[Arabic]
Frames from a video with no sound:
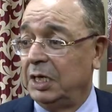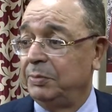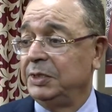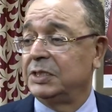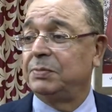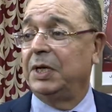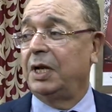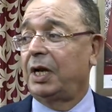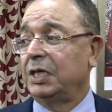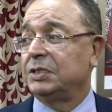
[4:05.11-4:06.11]
لا بالنسبه
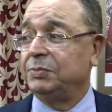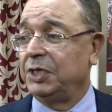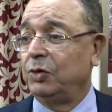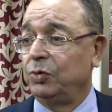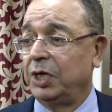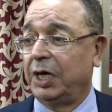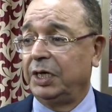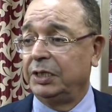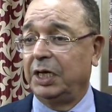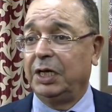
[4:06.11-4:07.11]
للراتب ديالو الى
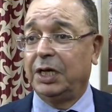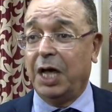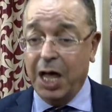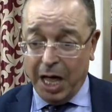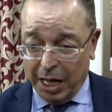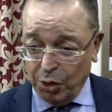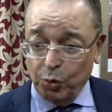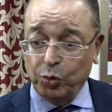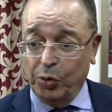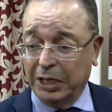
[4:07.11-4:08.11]
غير ذلك انه
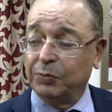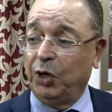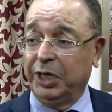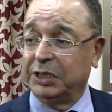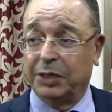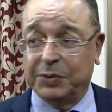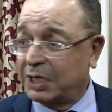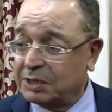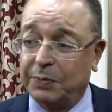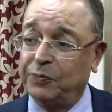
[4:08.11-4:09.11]
يكون واحد المحيط ديال
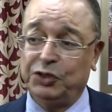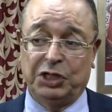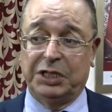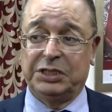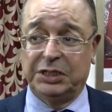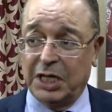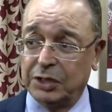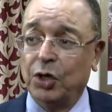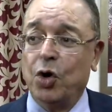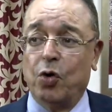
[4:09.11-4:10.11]
المدرسه ما فيهش
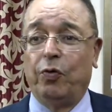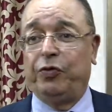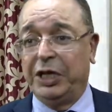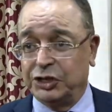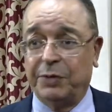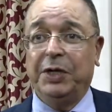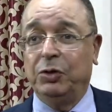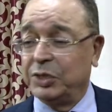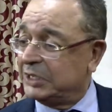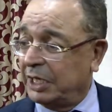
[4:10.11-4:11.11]
الاكتضاد وفيه جميع
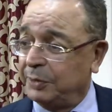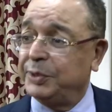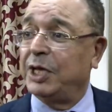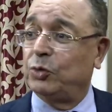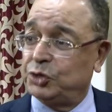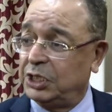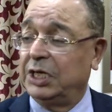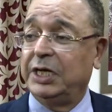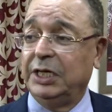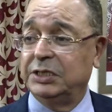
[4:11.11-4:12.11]
الوسائل البيداغوجيه
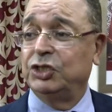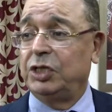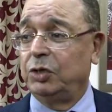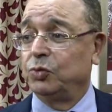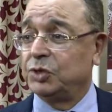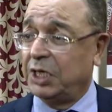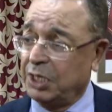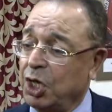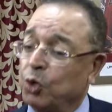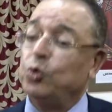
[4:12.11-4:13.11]
اللي كيحتاج لها الاستاذ
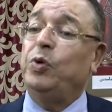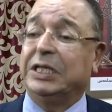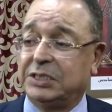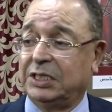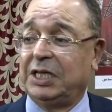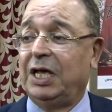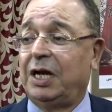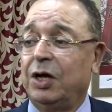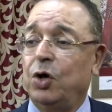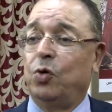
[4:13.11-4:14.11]
يكون واحد التاطير
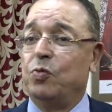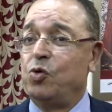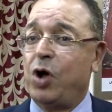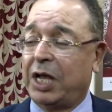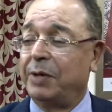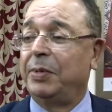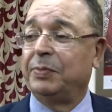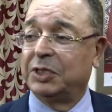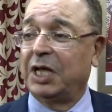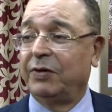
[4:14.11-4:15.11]
ومواكبه
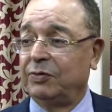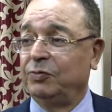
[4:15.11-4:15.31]
من طرف